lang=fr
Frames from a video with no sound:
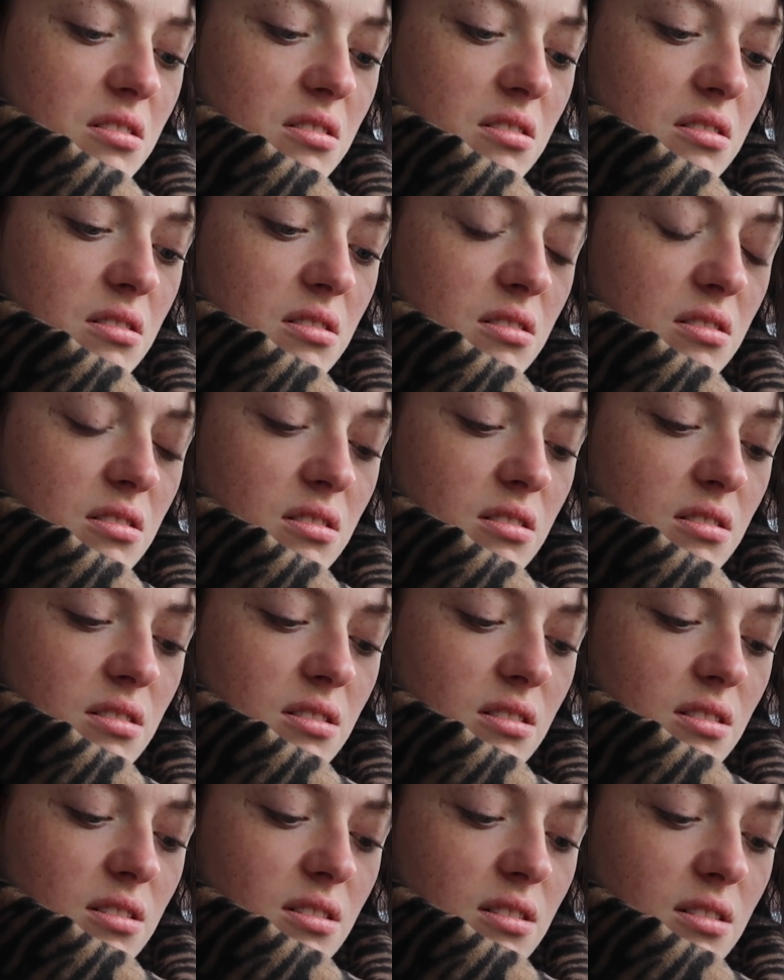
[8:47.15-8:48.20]
Non, c'est de la
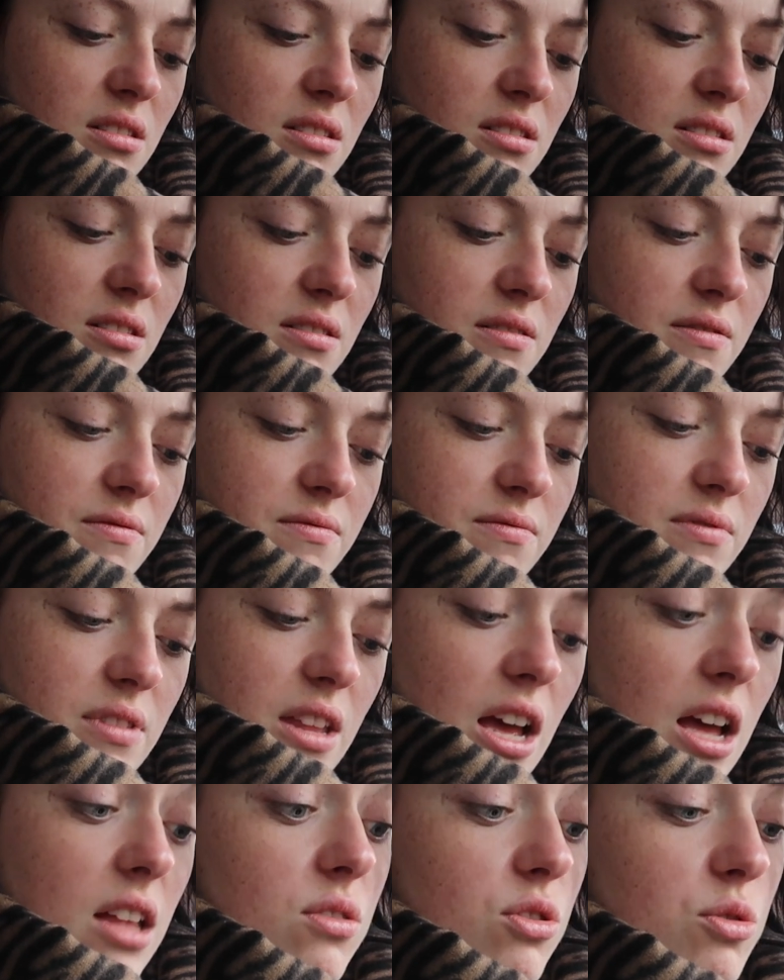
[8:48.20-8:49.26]
pomme le truc. Ah
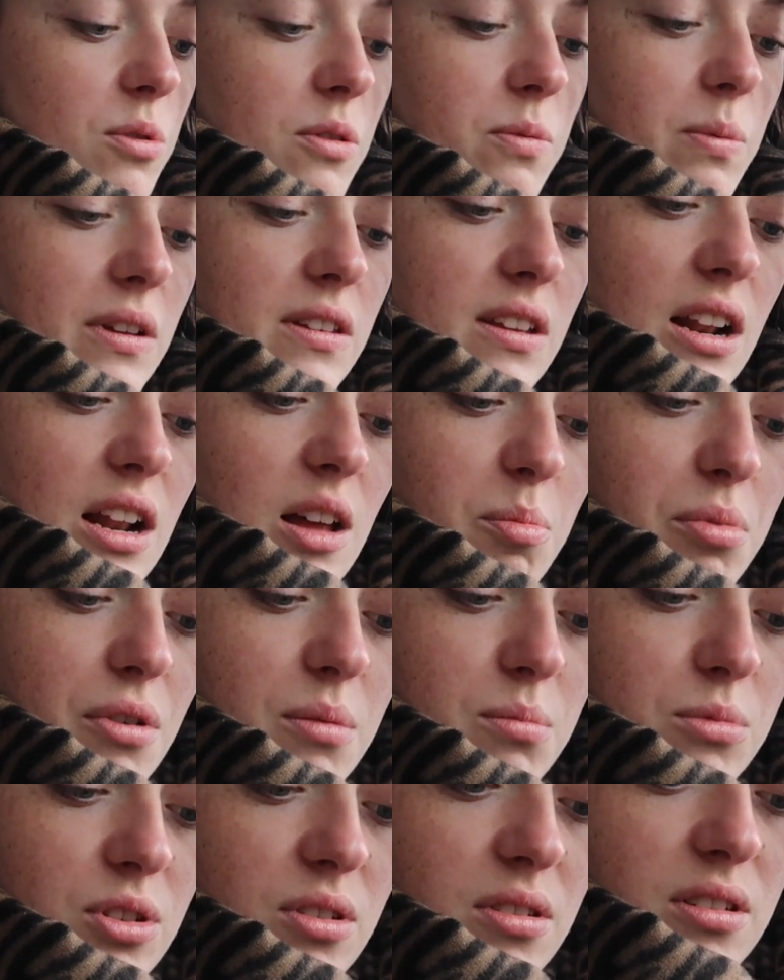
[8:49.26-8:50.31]
non, ah je pense pas que c'est de la pomme.